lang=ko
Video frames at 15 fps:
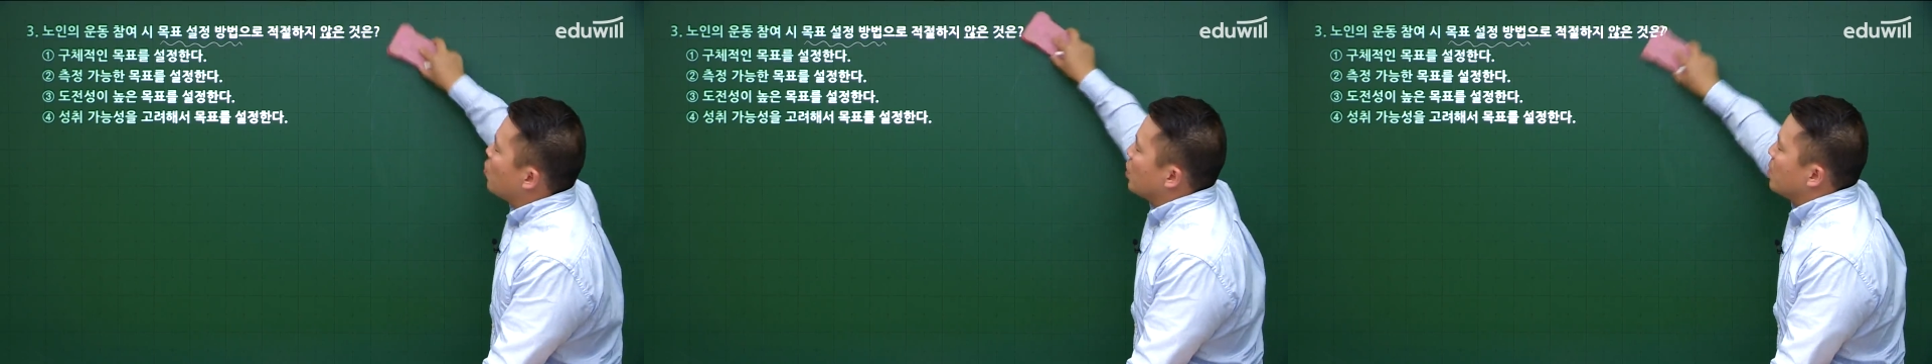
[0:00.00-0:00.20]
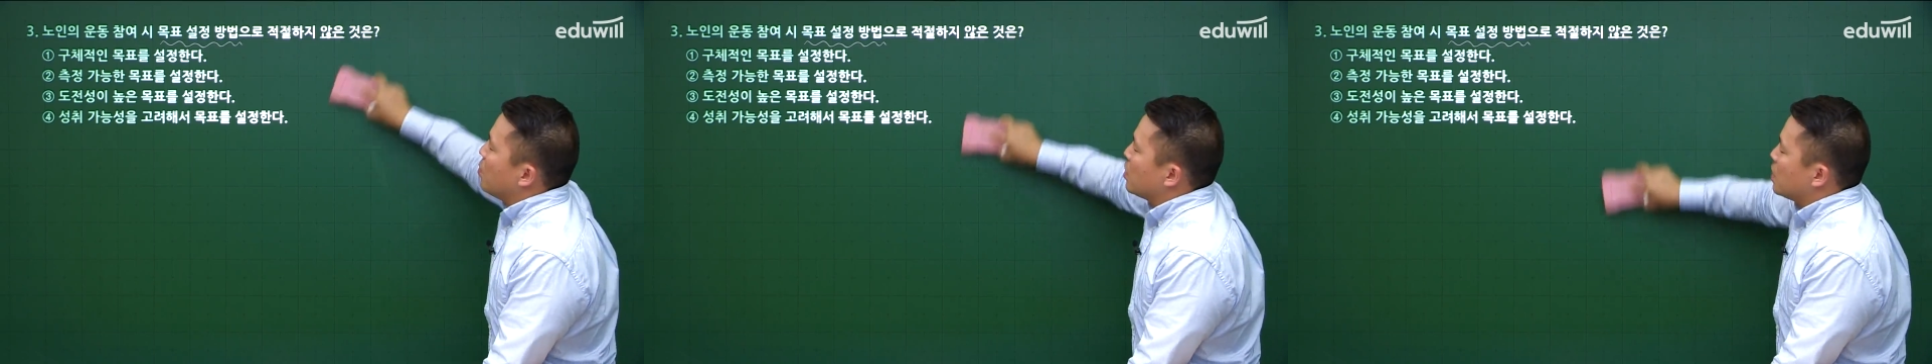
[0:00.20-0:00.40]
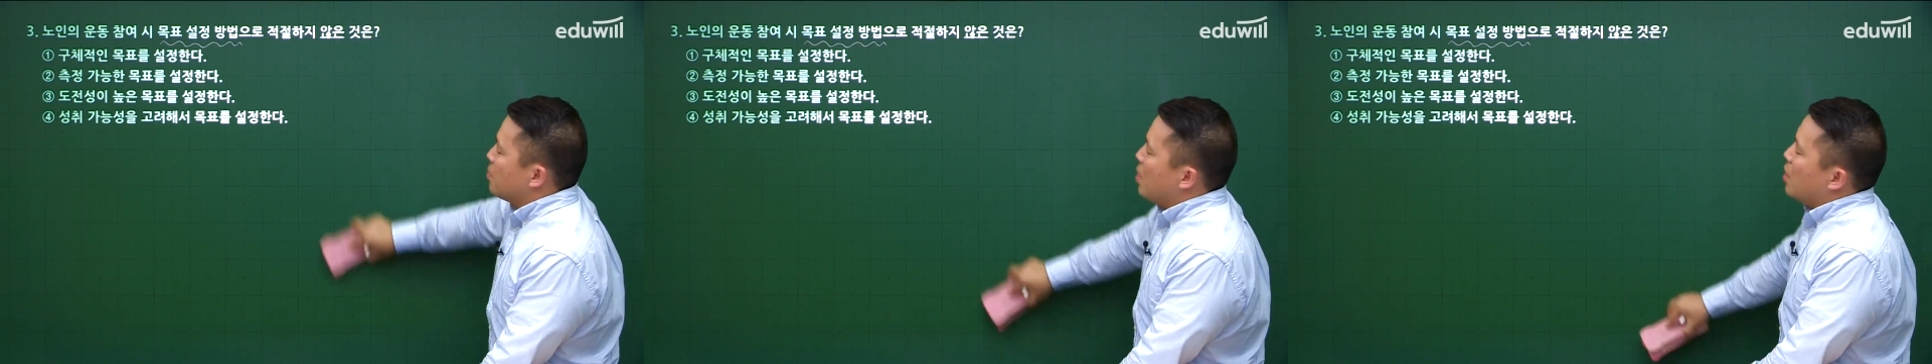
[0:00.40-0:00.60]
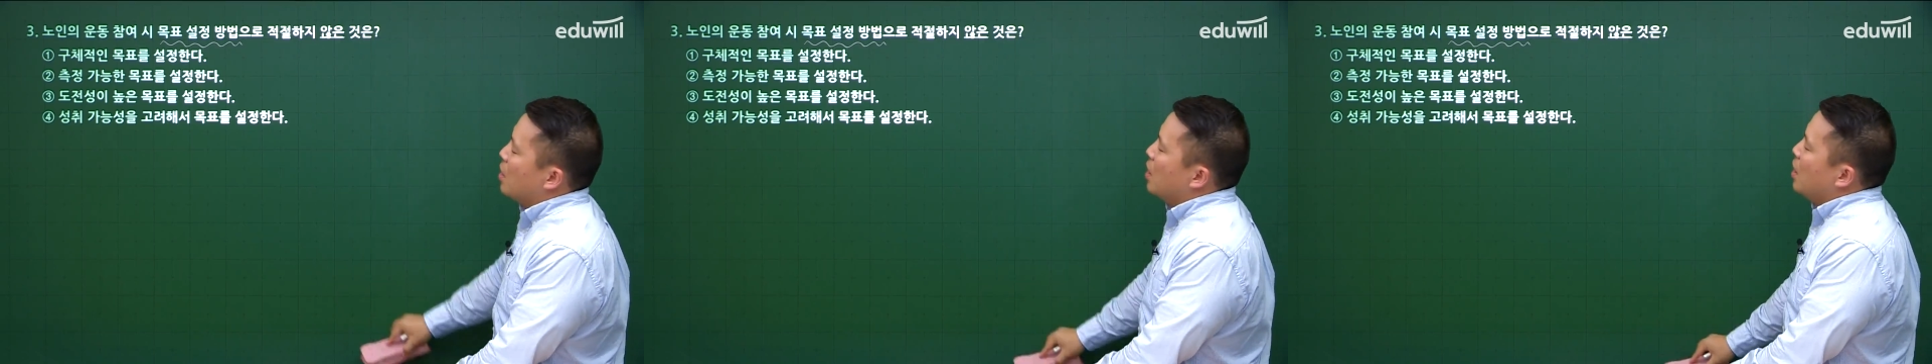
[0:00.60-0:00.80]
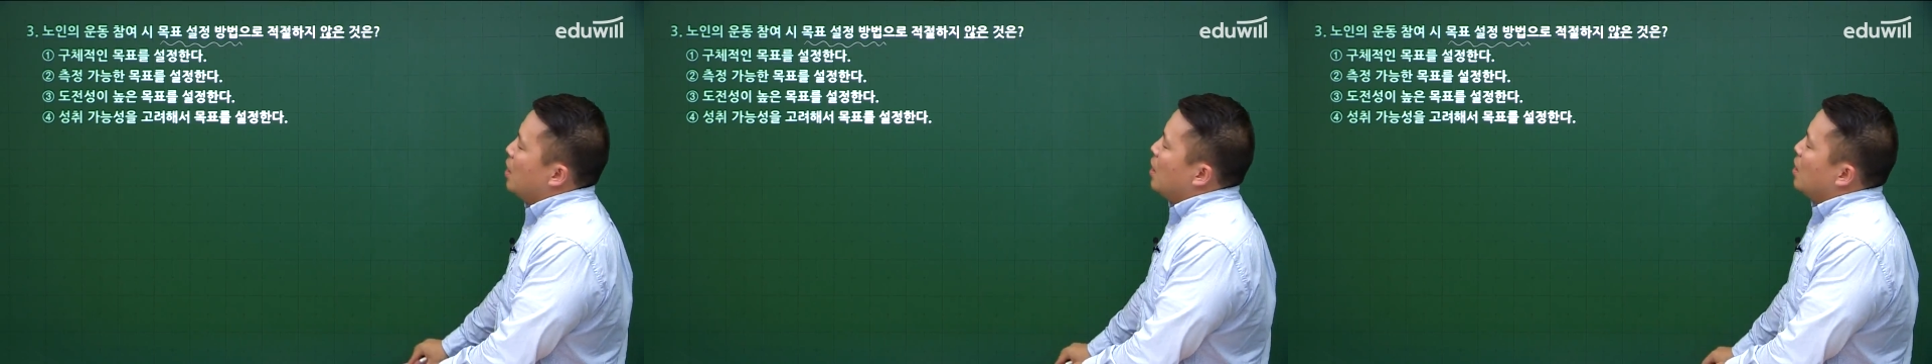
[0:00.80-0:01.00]
보기 보시면
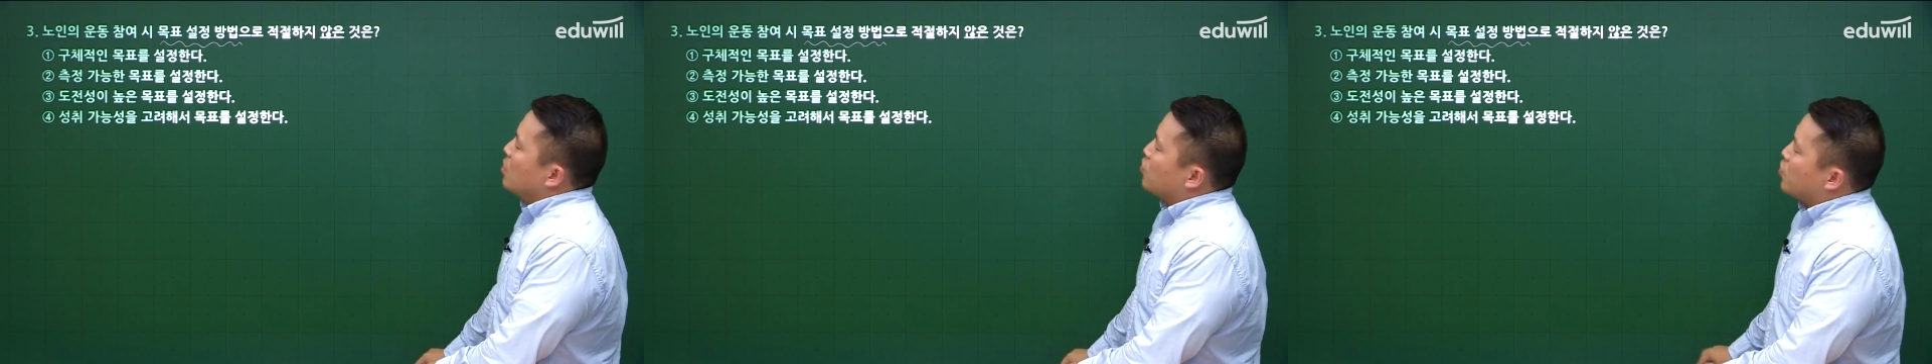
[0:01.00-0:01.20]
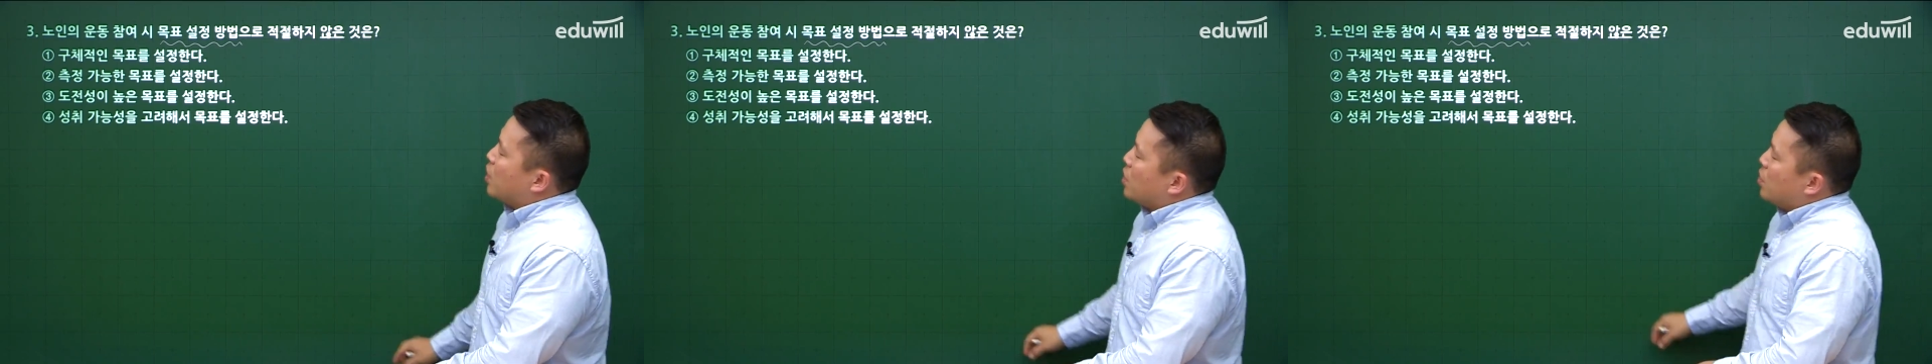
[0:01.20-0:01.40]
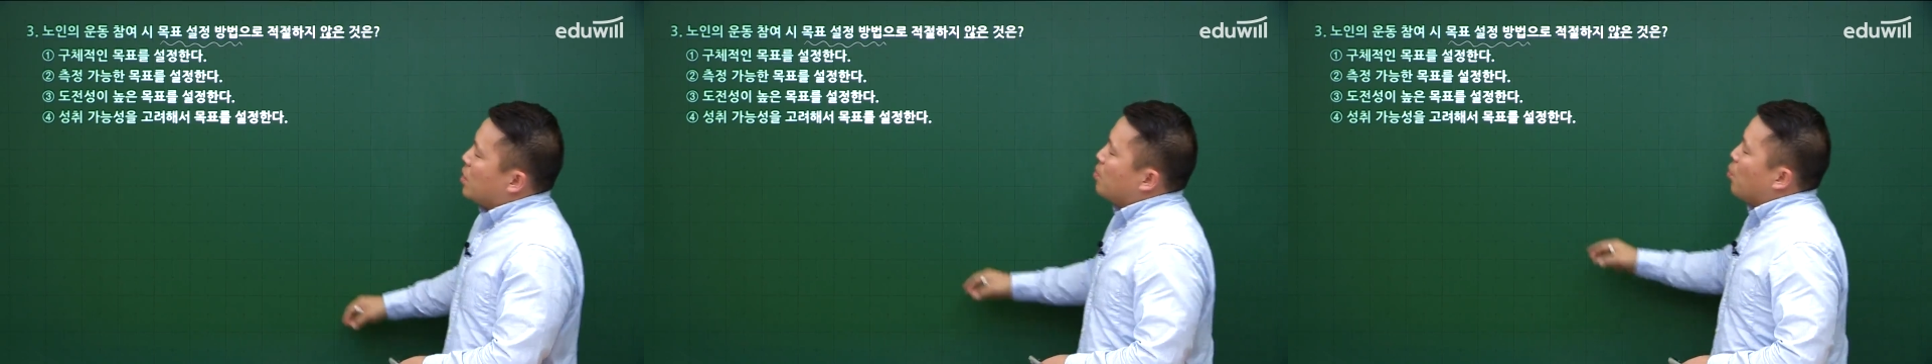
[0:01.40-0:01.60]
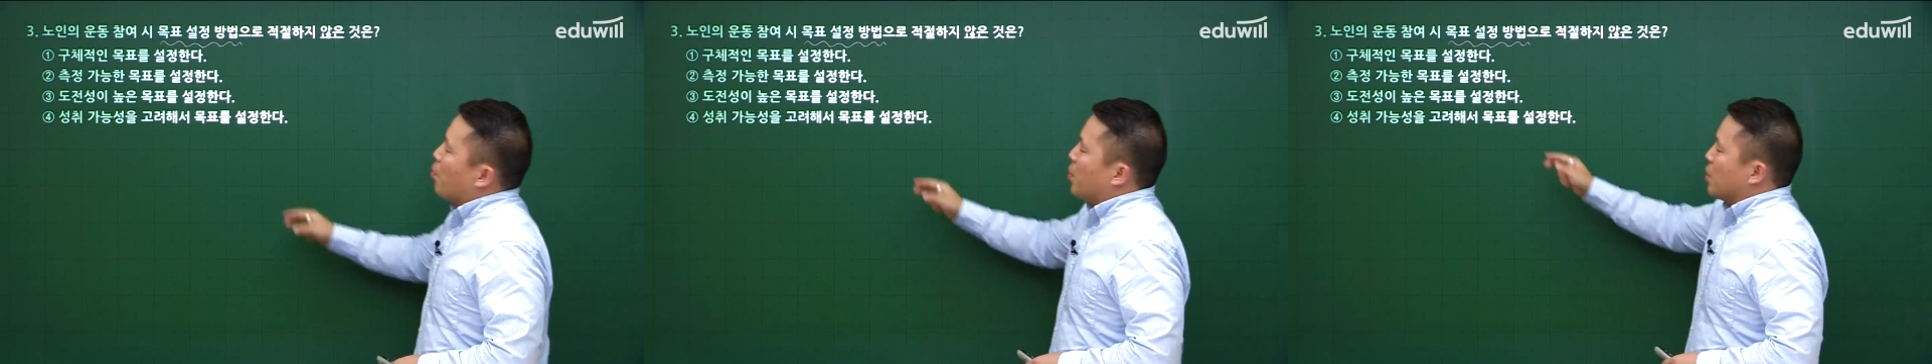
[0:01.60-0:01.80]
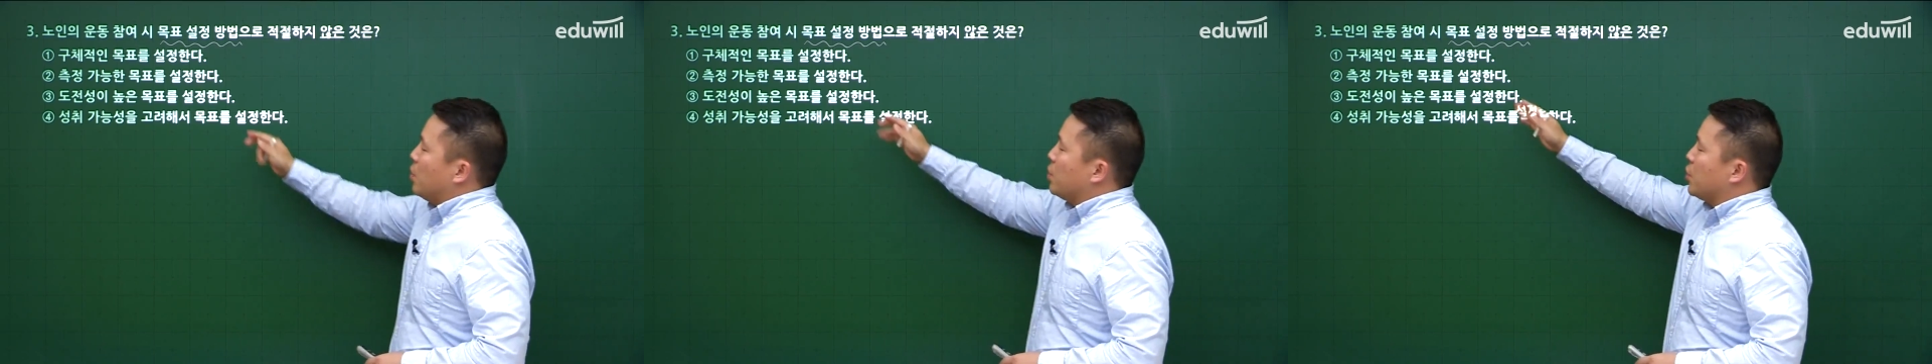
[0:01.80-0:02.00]
구체적인
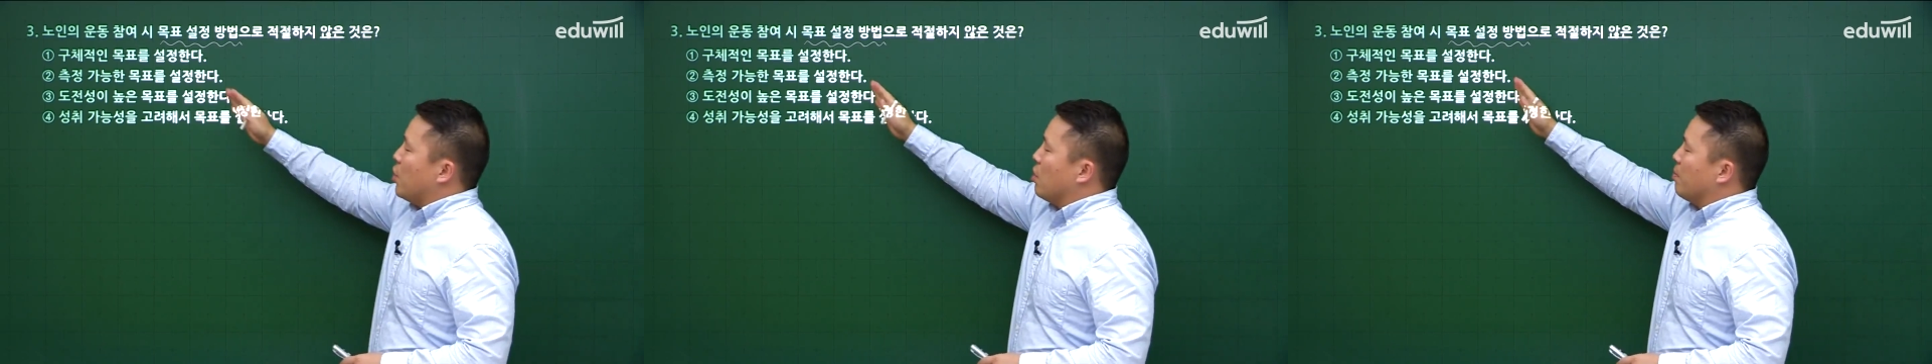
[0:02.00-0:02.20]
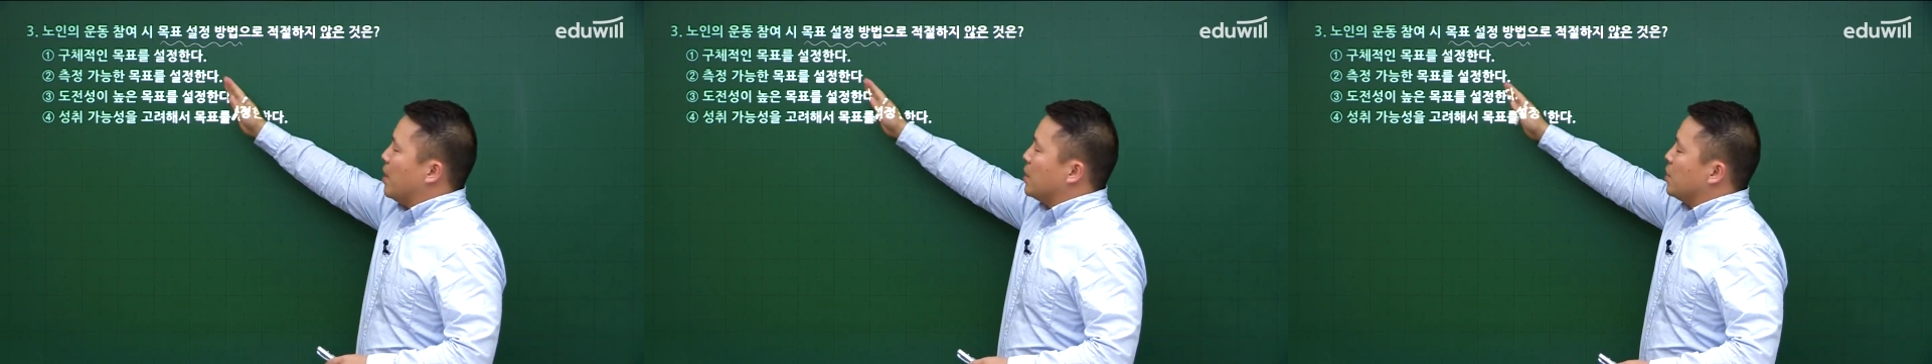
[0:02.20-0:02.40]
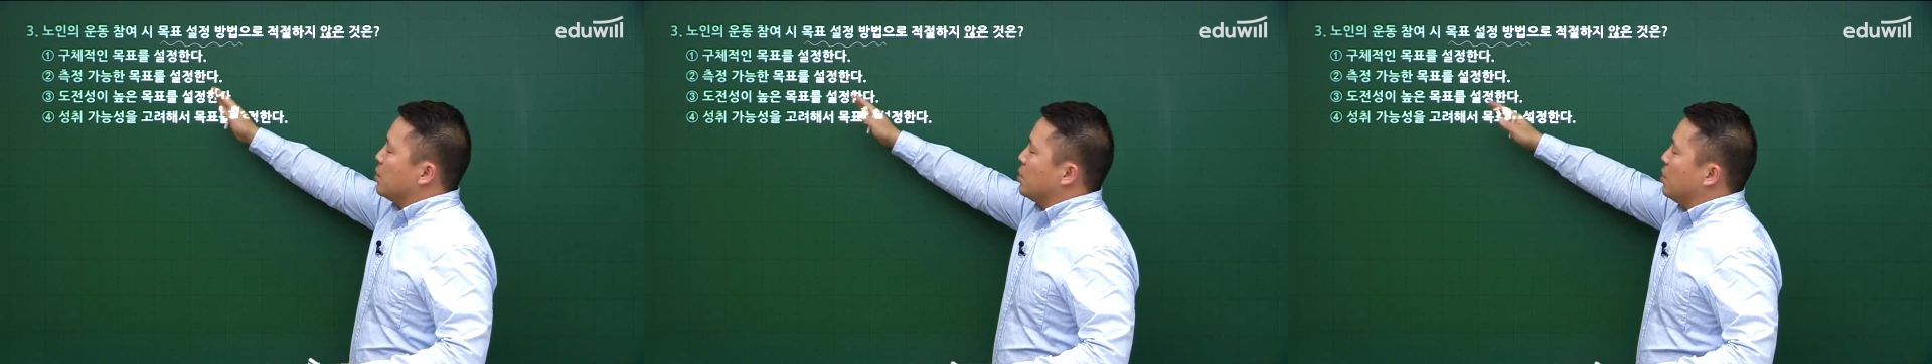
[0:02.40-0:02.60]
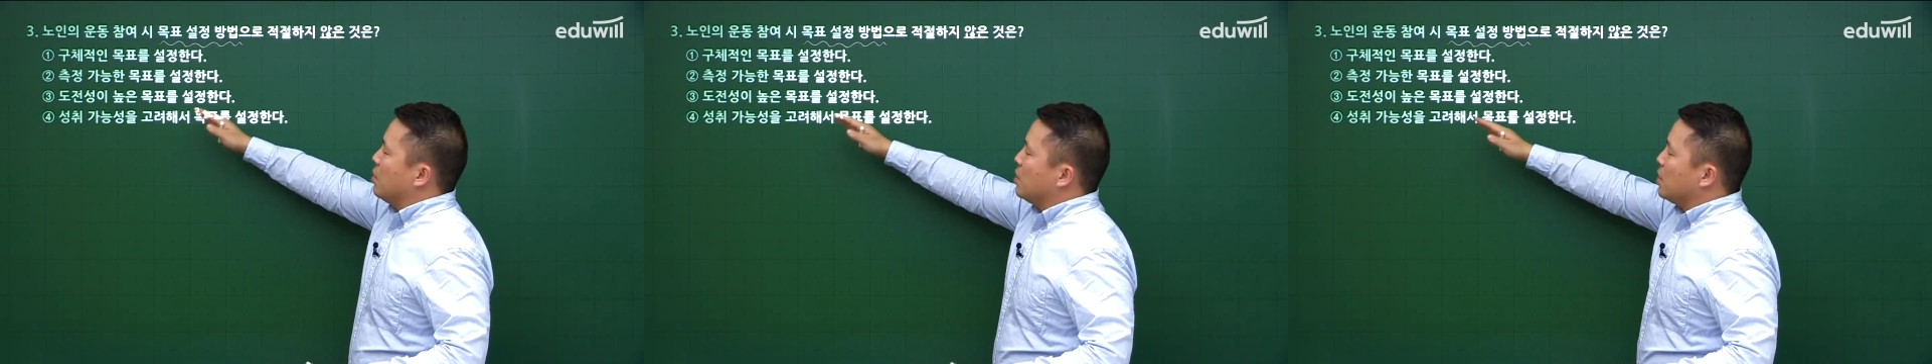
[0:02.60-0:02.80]
목표 설정 맞죠?